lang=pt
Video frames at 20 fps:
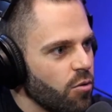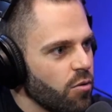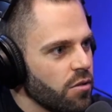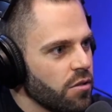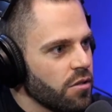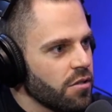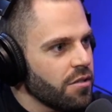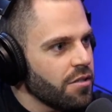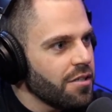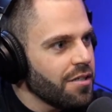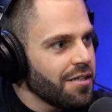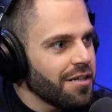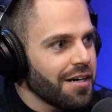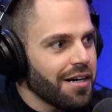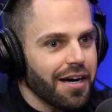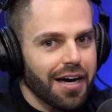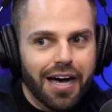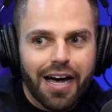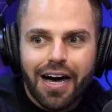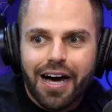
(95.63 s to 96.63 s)

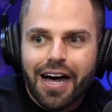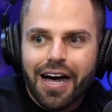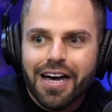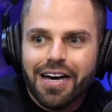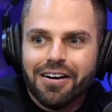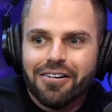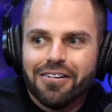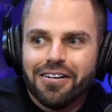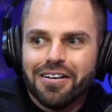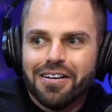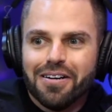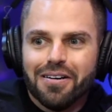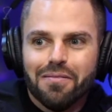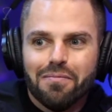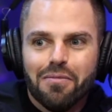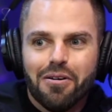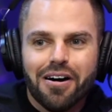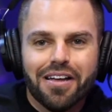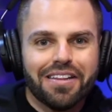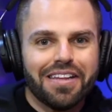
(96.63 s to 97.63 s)
Cara,
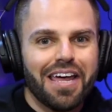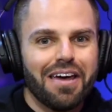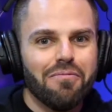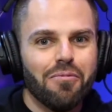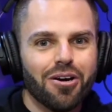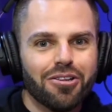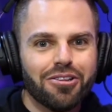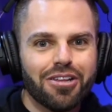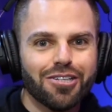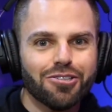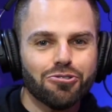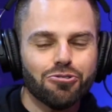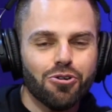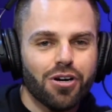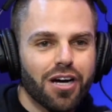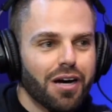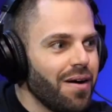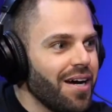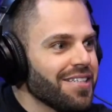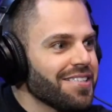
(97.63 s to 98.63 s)
porra, tem muito
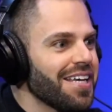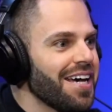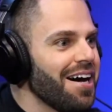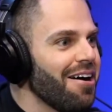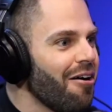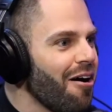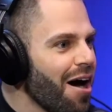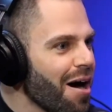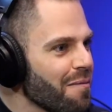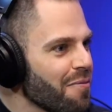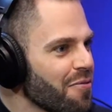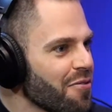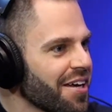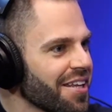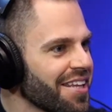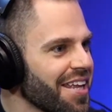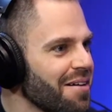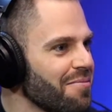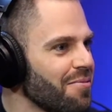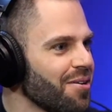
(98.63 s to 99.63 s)
açúcar, mas é óbvio que
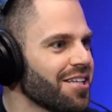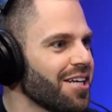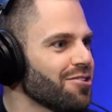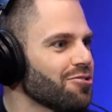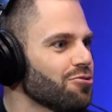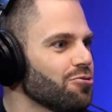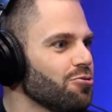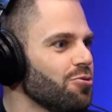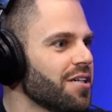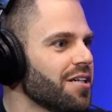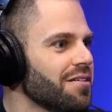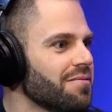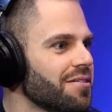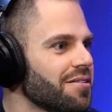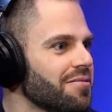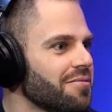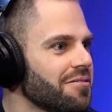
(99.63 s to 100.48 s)
tem muito açúcar. Mano. Né?